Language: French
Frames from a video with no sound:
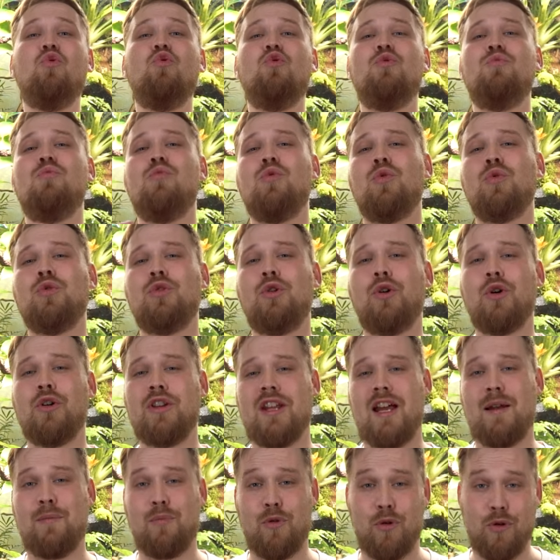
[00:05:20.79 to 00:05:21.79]
le monde
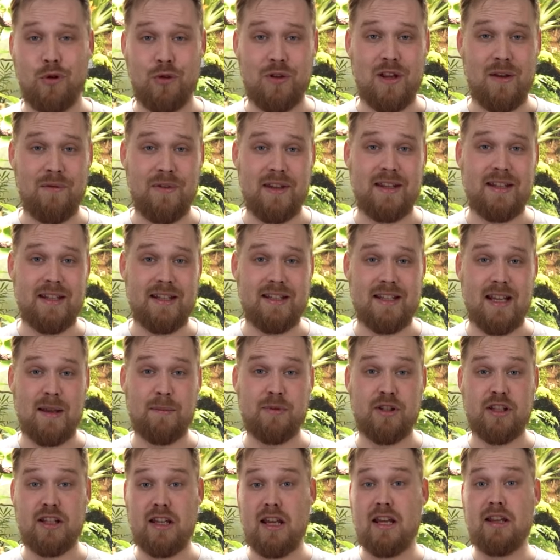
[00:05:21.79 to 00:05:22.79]
connaît le Pogona
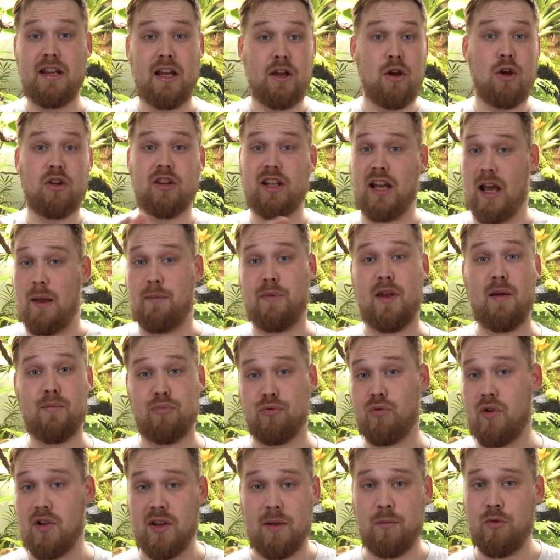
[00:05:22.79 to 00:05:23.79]
viticeps qui est d'ailleurs très bien
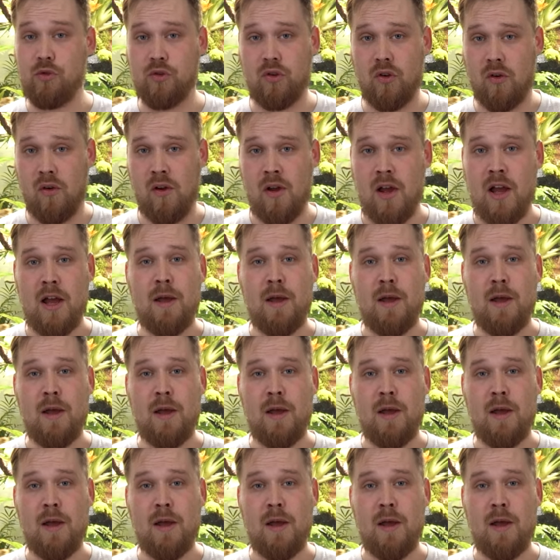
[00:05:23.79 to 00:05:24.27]
pour un débutant,